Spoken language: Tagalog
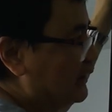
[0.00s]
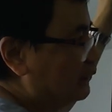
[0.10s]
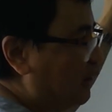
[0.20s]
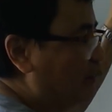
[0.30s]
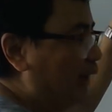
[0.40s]

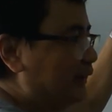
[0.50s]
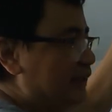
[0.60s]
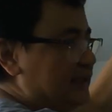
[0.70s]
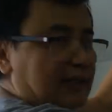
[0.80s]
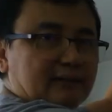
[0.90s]
ganito ang
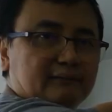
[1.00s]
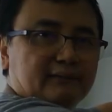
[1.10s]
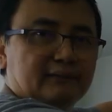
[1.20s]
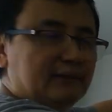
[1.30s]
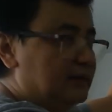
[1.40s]
welding niya.
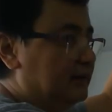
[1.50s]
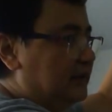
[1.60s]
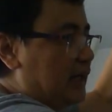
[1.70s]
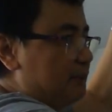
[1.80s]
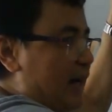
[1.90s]

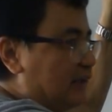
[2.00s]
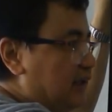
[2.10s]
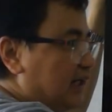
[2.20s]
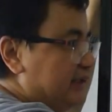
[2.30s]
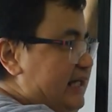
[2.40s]

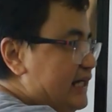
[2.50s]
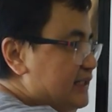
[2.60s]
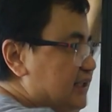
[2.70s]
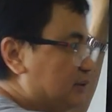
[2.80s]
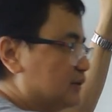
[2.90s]
Nakapat, nakadikit
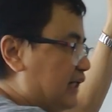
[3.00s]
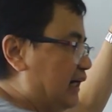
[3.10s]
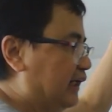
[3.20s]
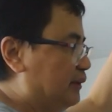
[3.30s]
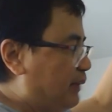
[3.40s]
siya doon sa
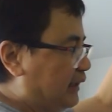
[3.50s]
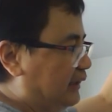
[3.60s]
angle bar.